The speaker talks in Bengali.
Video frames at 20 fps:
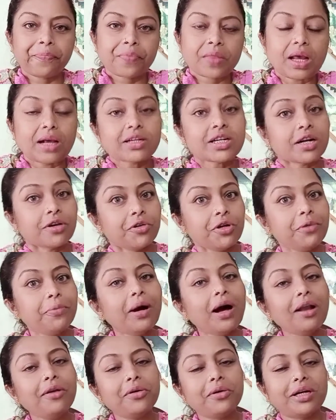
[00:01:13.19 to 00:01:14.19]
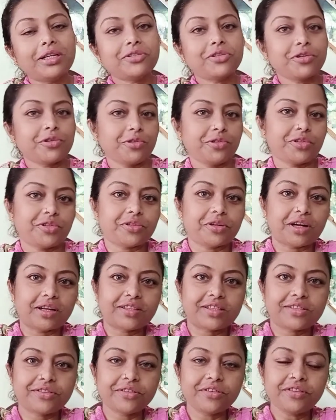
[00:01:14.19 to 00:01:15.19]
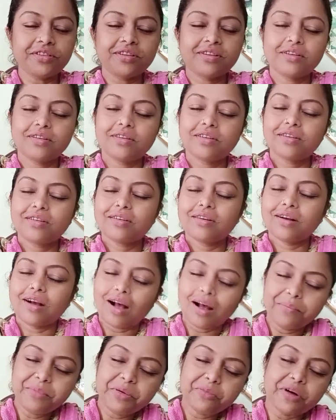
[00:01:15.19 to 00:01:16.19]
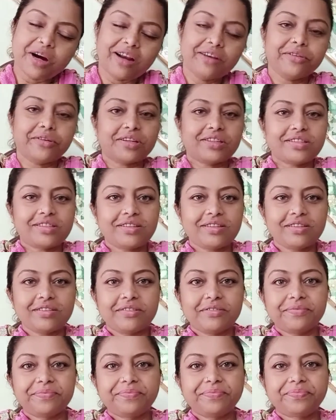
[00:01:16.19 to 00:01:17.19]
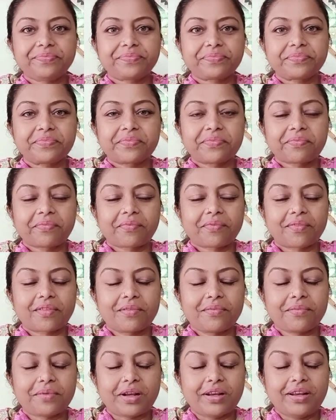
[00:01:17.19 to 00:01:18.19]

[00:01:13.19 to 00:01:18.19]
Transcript: আশা করি ভালো আছো সুস্থ আছো আমি ভালো আছি মানে